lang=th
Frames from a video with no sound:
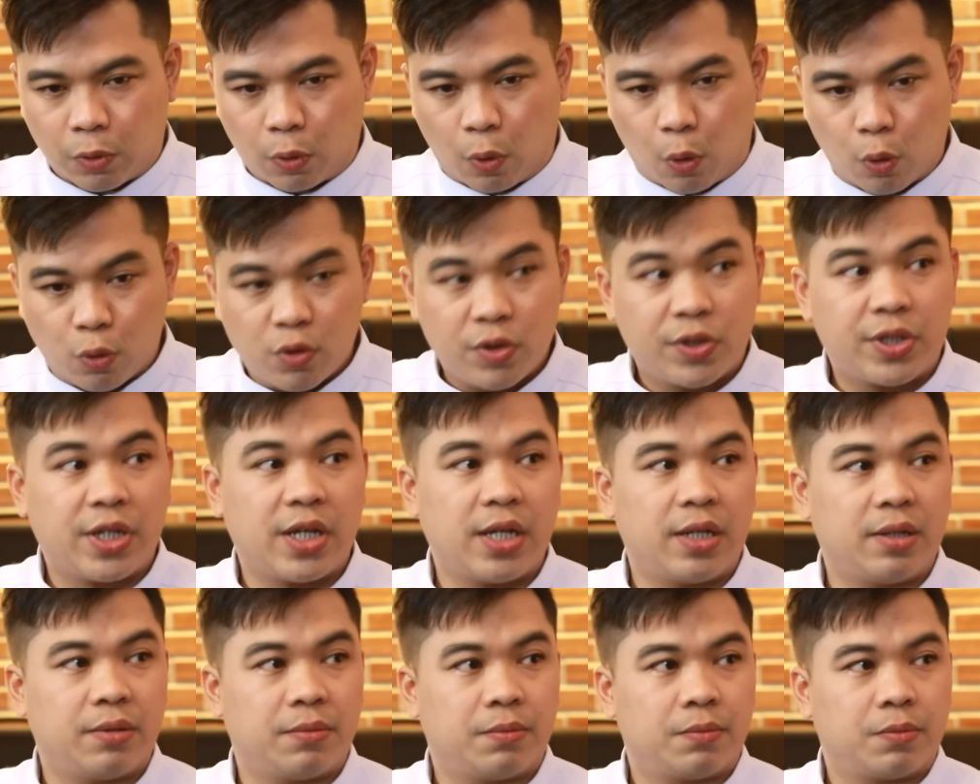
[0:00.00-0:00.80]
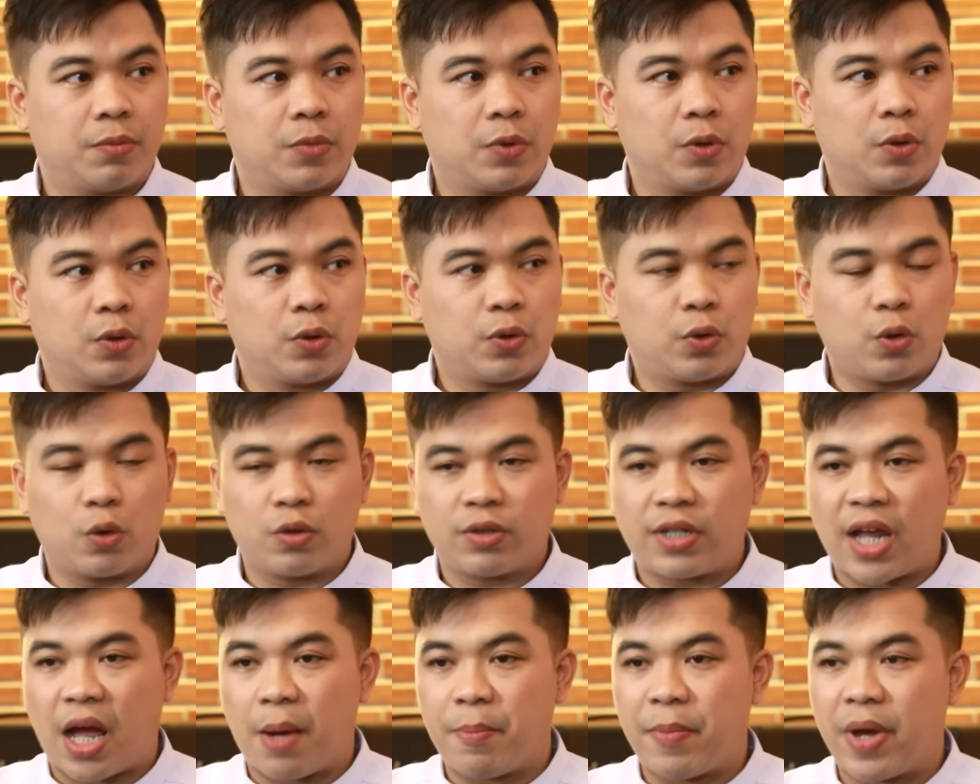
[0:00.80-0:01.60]
คุ้นชินจน
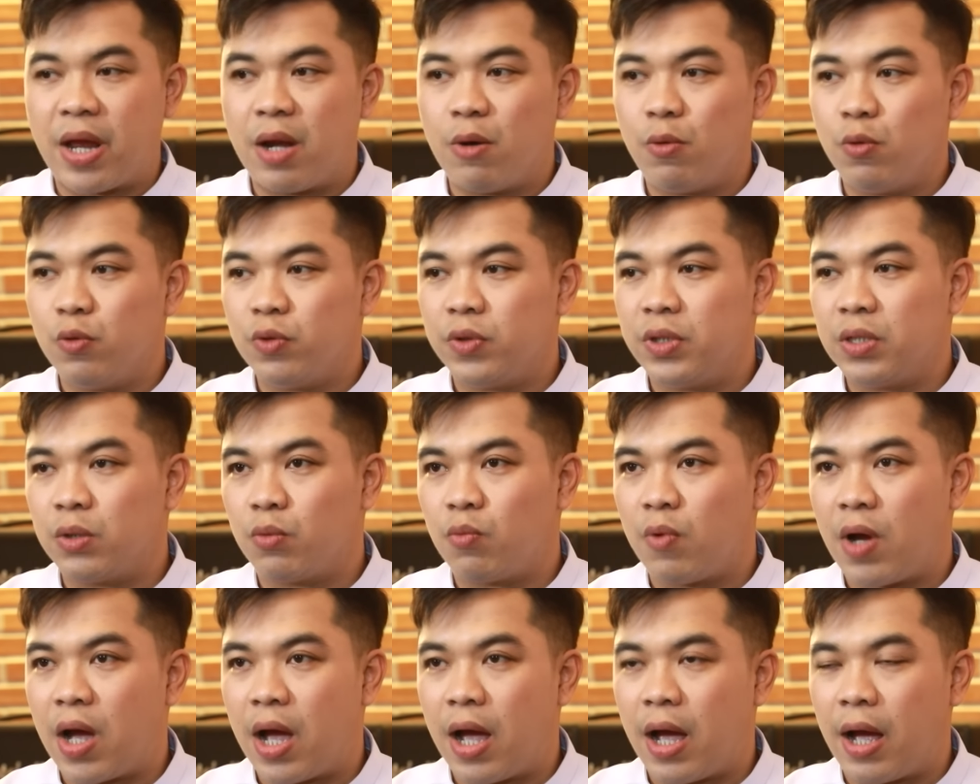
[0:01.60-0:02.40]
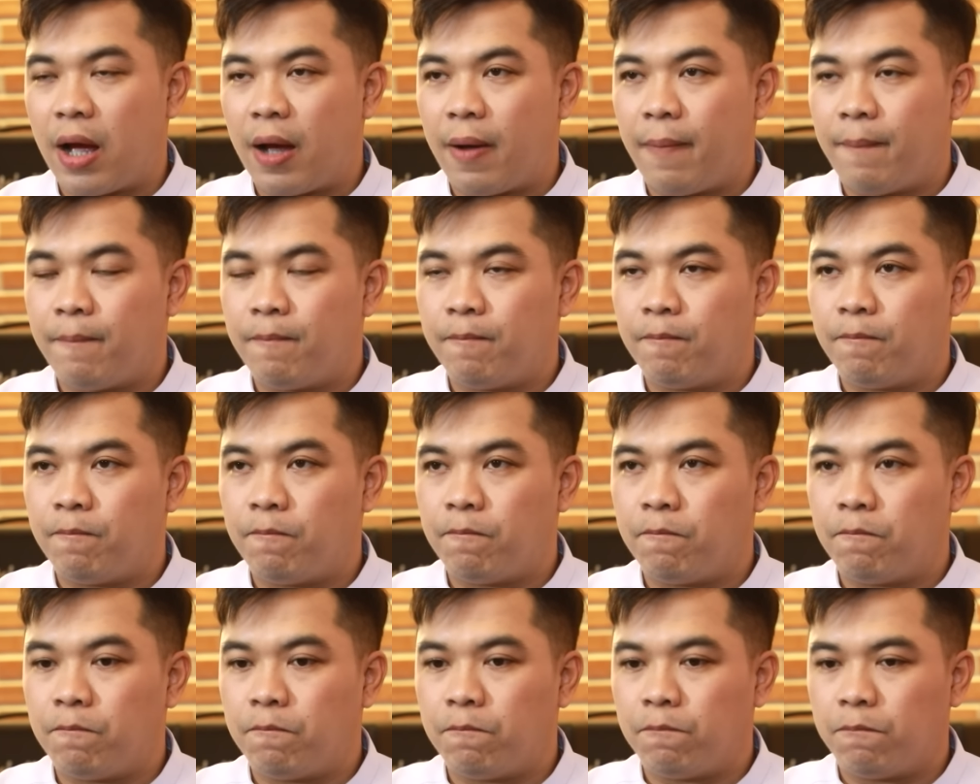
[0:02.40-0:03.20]
ทำให้เรารู้สึกว่า
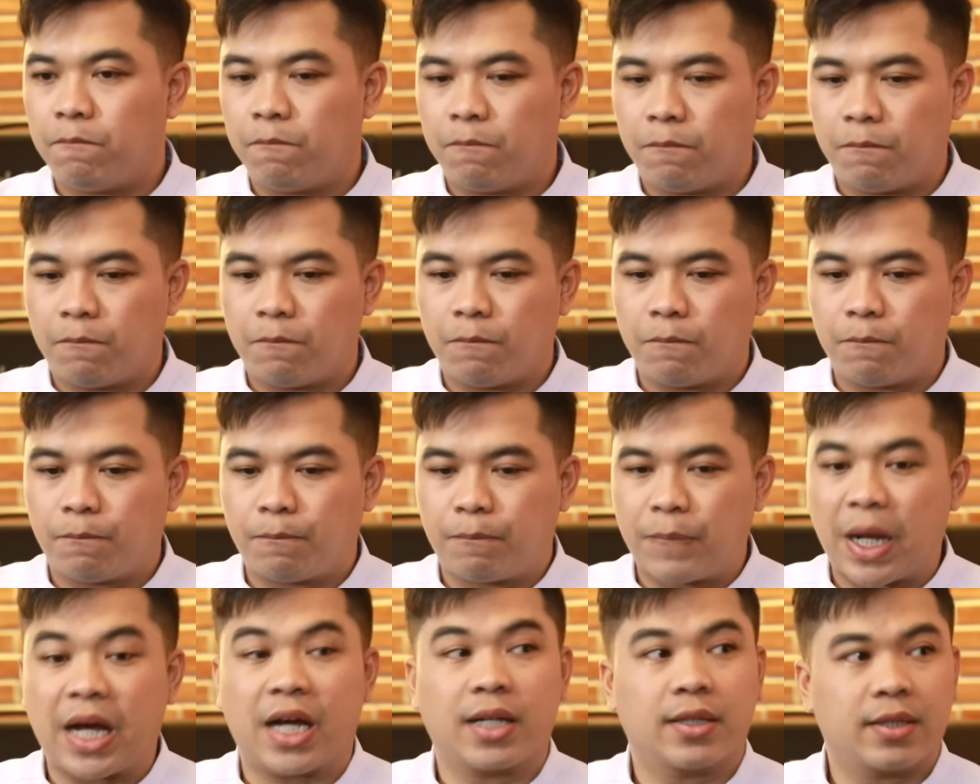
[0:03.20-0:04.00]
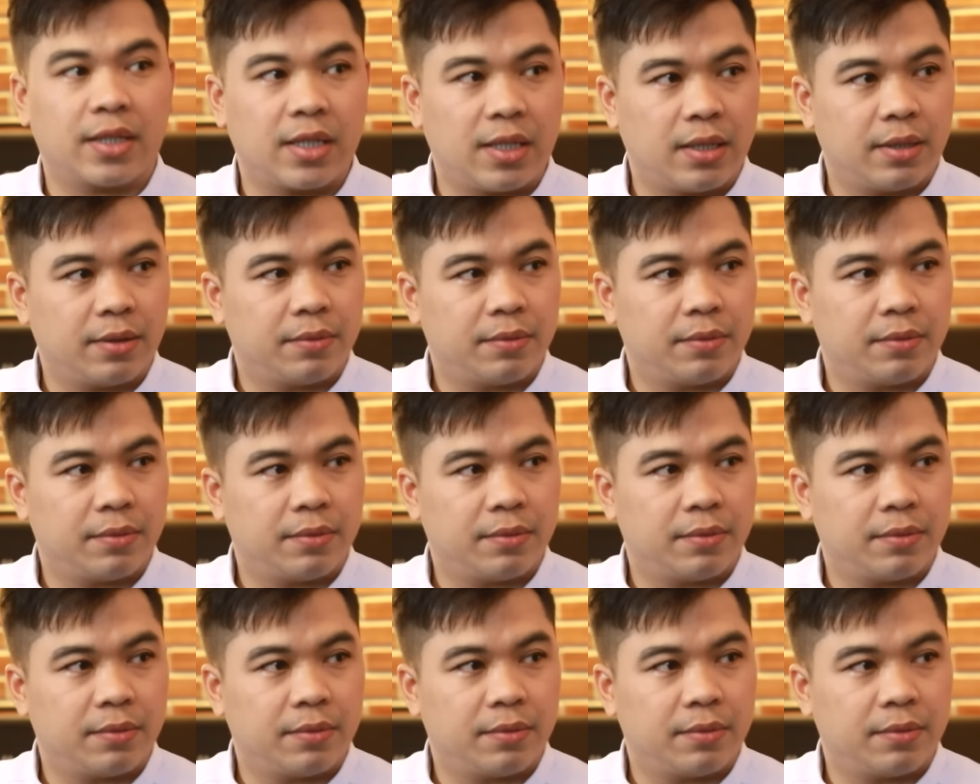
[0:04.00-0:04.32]
ปกติ